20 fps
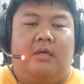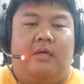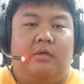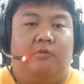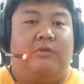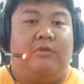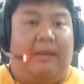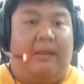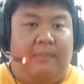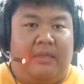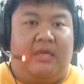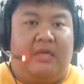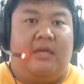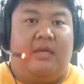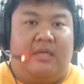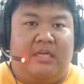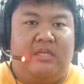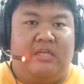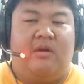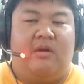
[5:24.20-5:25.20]
คือทุกอย่างมันเกิ
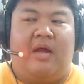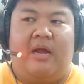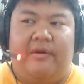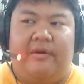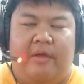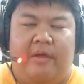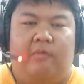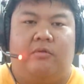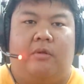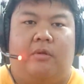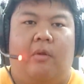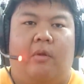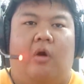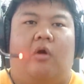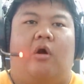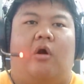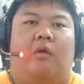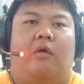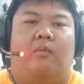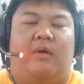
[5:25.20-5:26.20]
ดขึ้นค่อนข้างเร็วต้องบอ
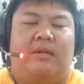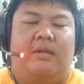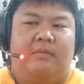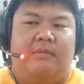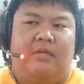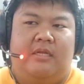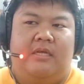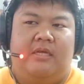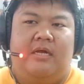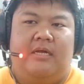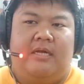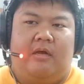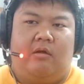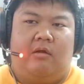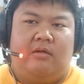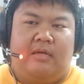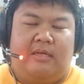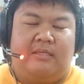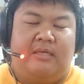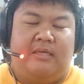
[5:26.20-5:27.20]
กก่อนว่าดำเนินเรื่องเนี่ย
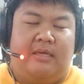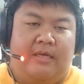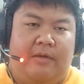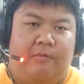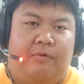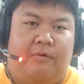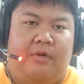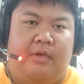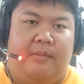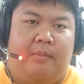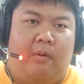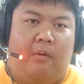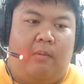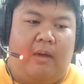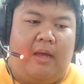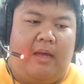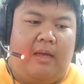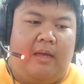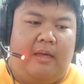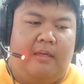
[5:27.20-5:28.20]
ค่อนข้างจะเร็วเลยเพราะ
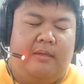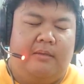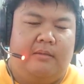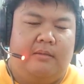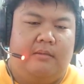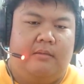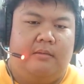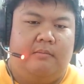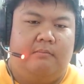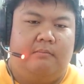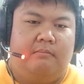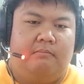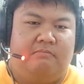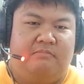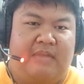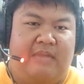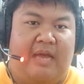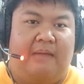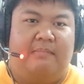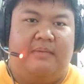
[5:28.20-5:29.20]
ว่า
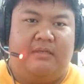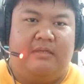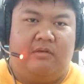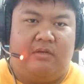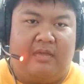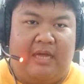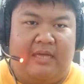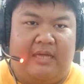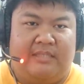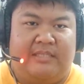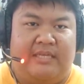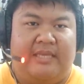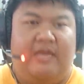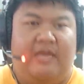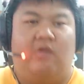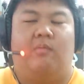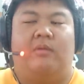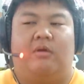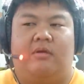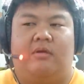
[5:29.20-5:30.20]
หนังมันค่อนข้างสเก
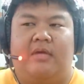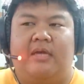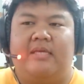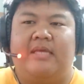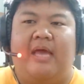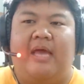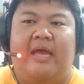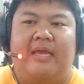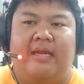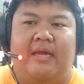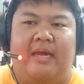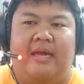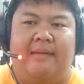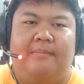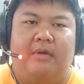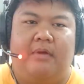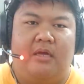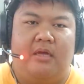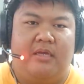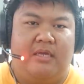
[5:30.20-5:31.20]
ลมันค่อนข้างใหญ่นะครั
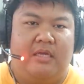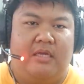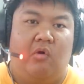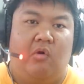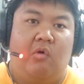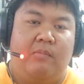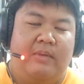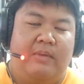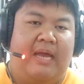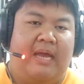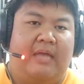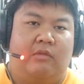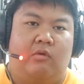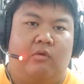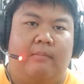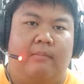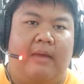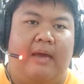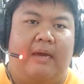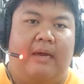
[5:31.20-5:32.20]
บแล้วก็ฮีโร่มีหลาย
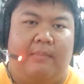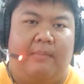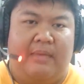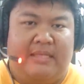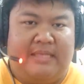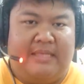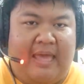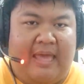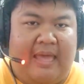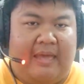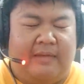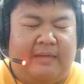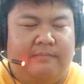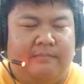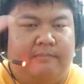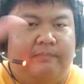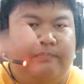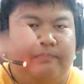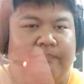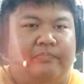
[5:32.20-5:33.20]
ตัวมากแล้วมันแยก
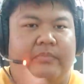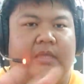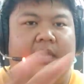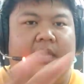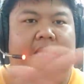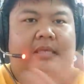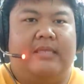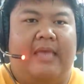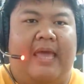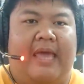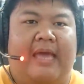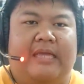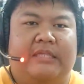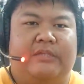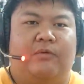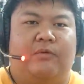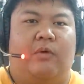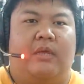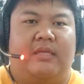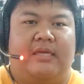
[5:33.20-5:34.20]
แยก
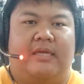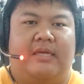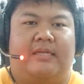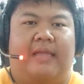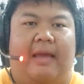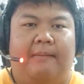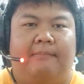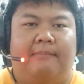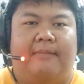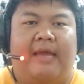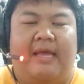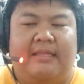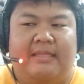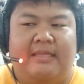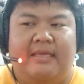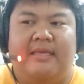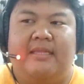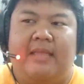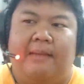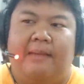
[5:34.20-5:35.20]
ส่วนกันทำหน้า
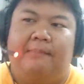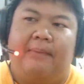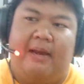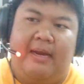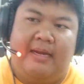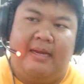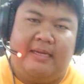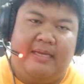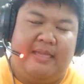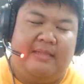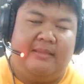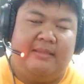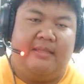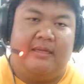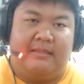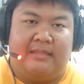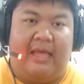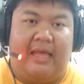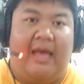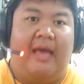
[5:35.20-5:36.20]
ที่ทำภารกิจ
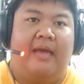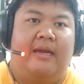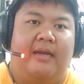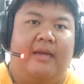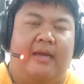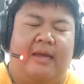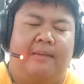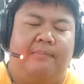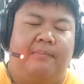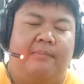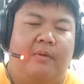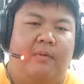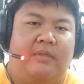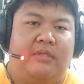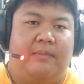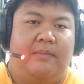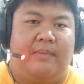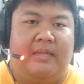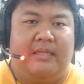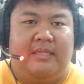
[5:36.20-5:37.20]
ต่างๆนะครับไม่ว่า
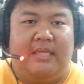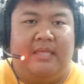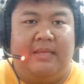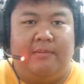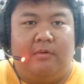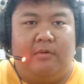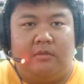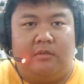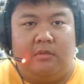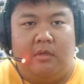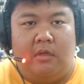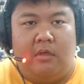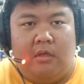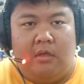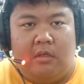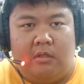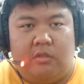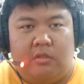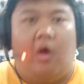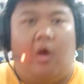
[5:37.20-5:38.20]
จะเป็นทีมของ
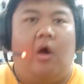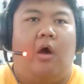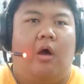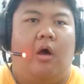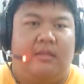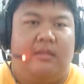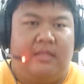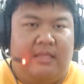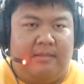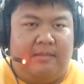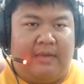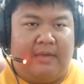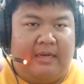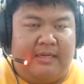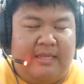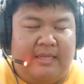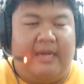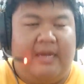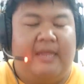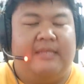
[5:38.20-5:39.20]
ตอทีมกา
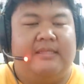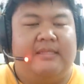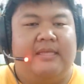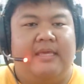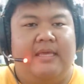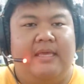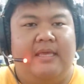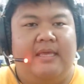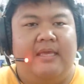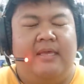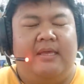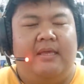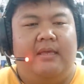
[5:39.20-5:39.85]
ร์เดียนกาแล็กซี่